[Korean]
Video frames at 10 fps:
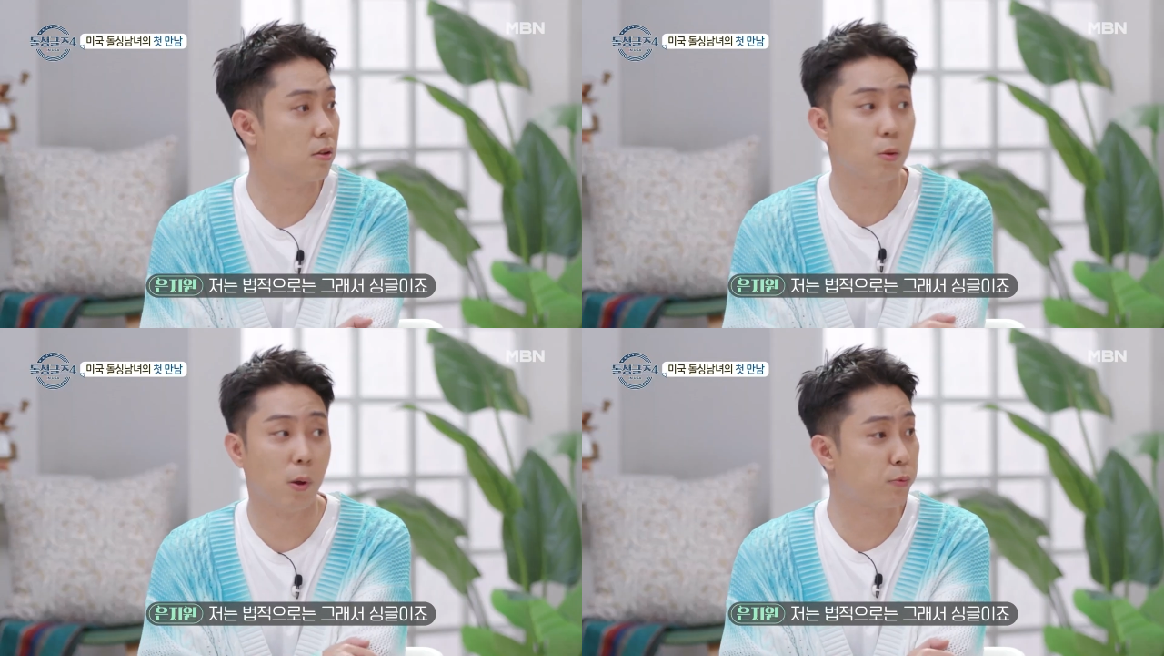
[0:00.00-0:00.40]

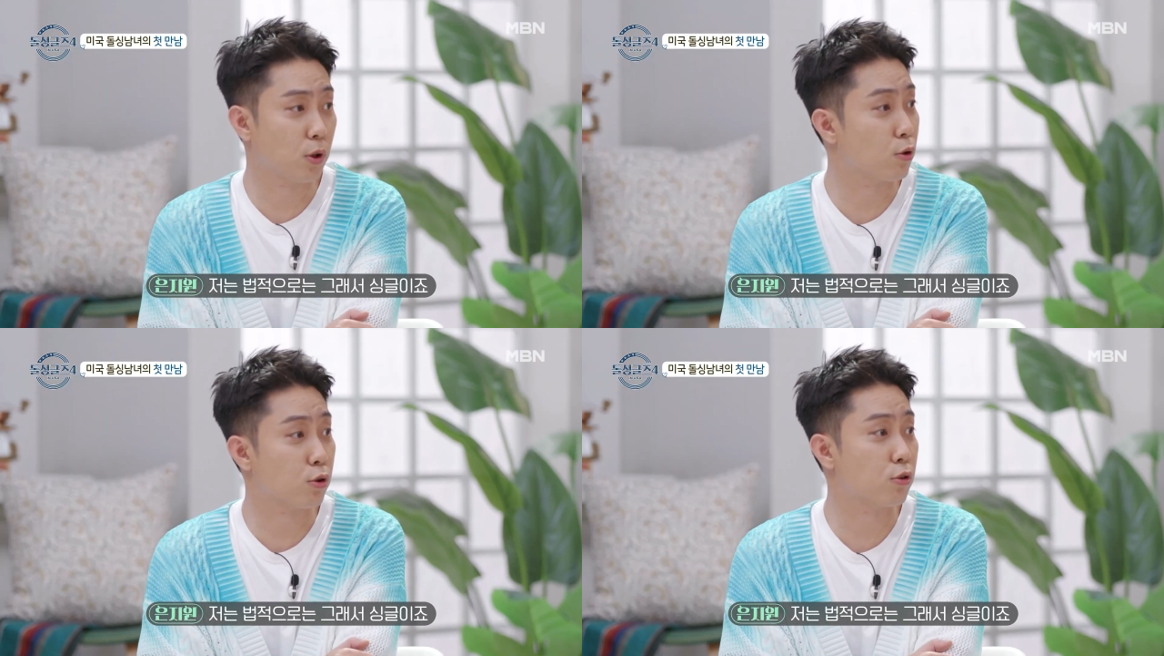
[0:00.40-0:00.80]
저는
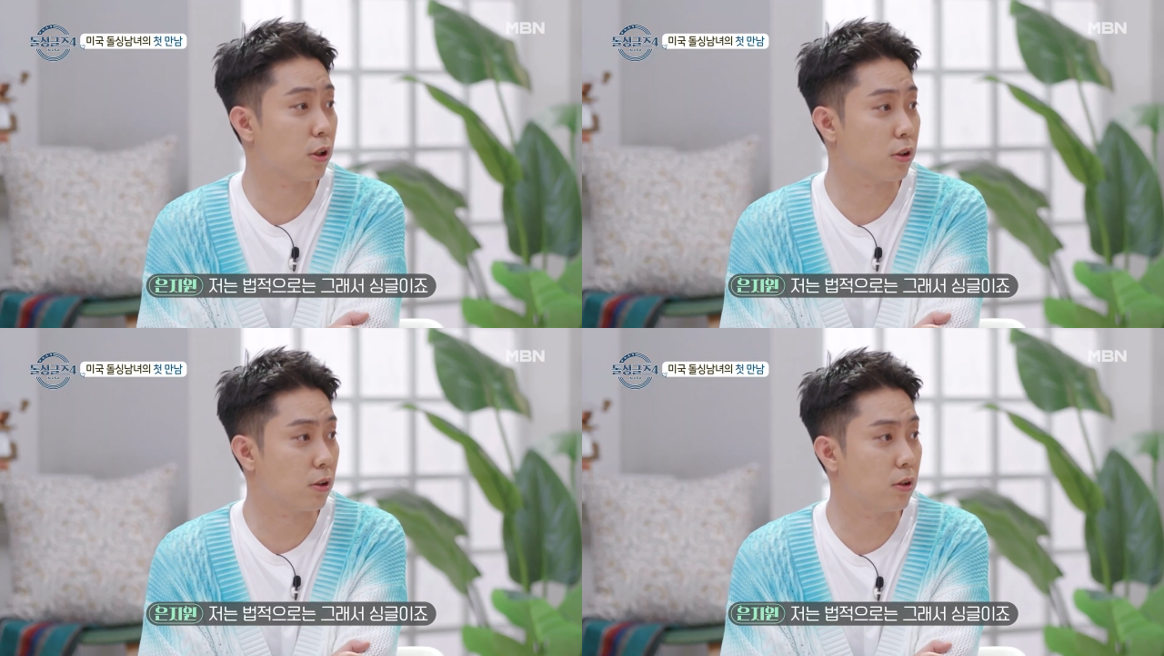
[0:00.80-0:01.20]
법적으로
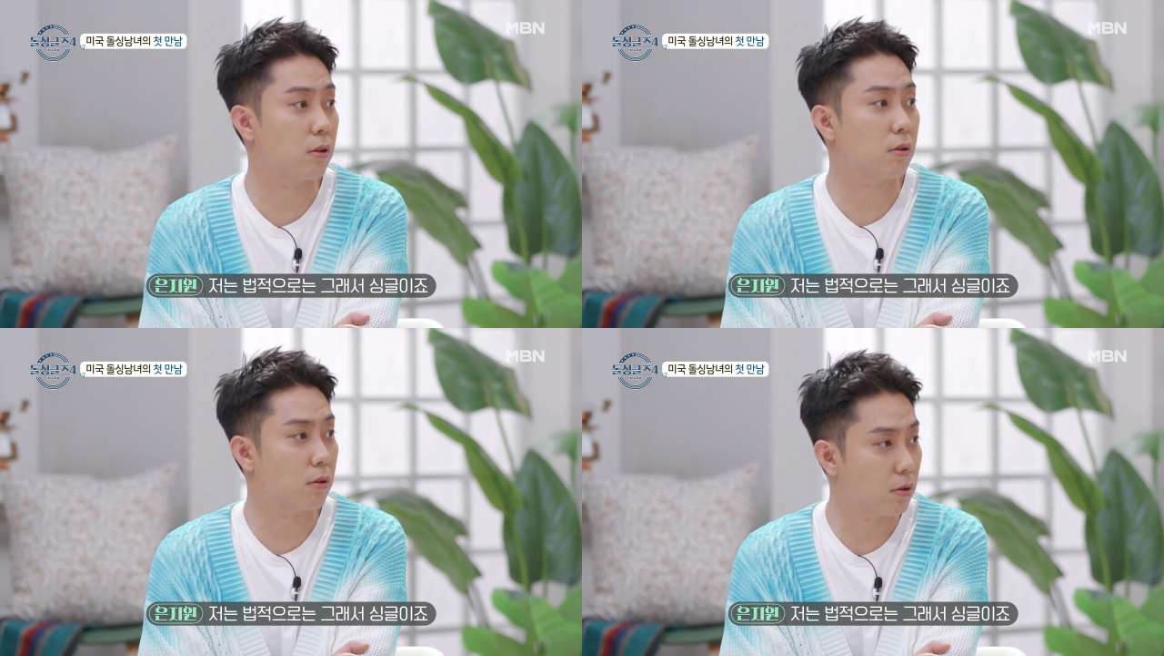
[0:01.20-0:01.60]

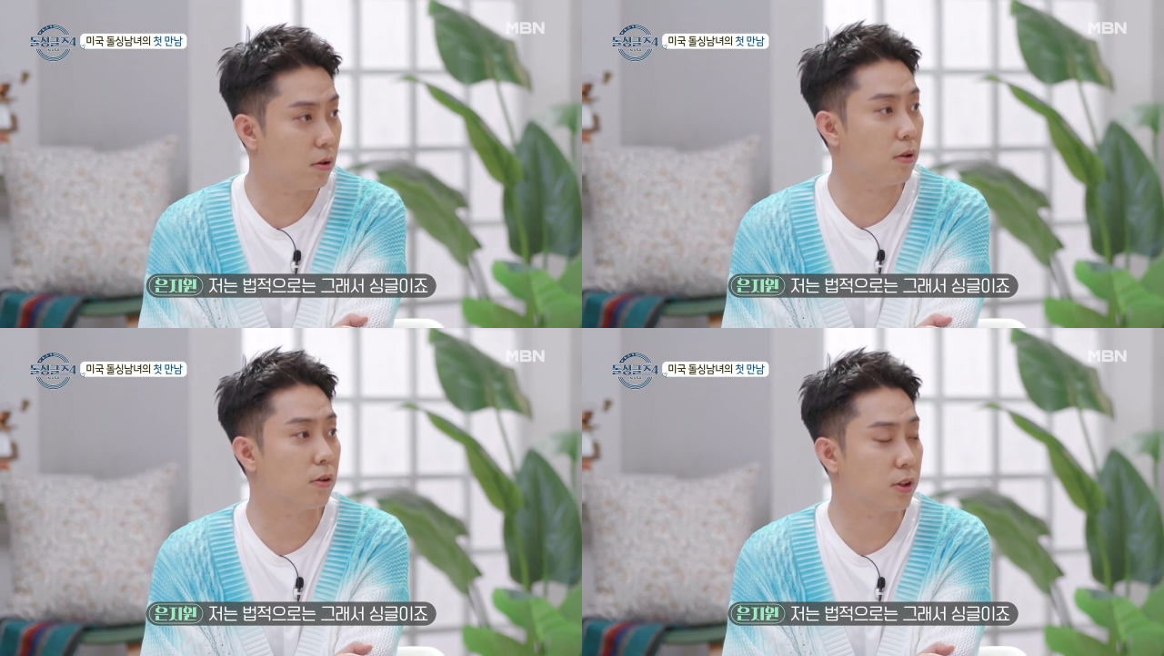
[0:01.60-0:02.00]
그래서
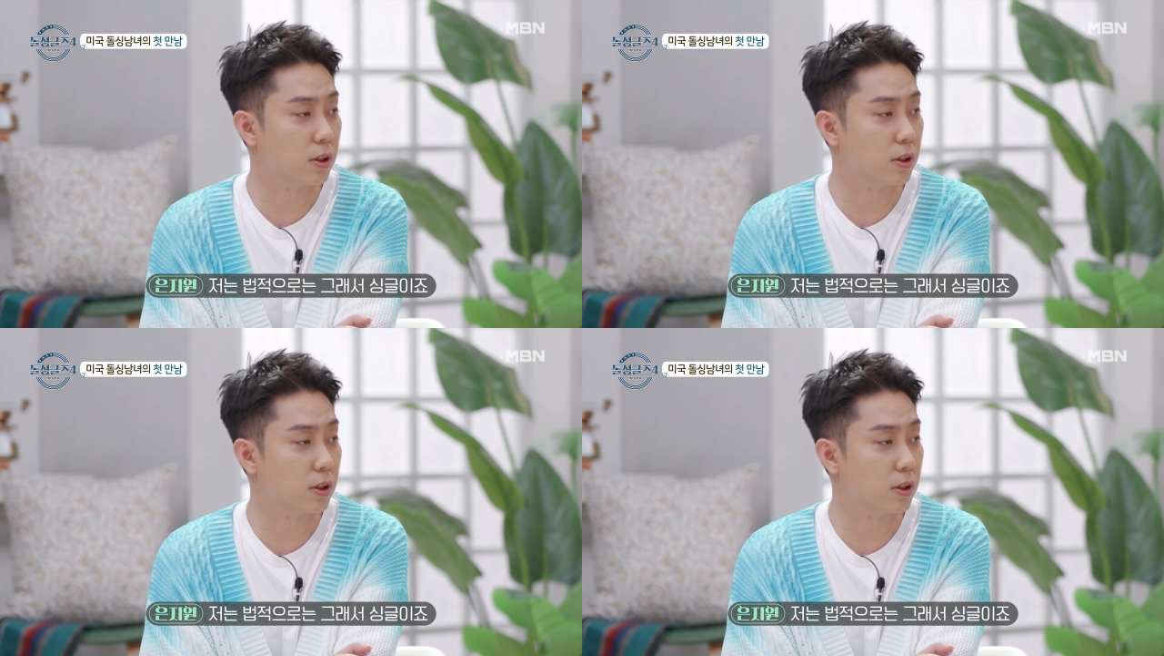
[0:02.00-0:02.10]
싱글이에요?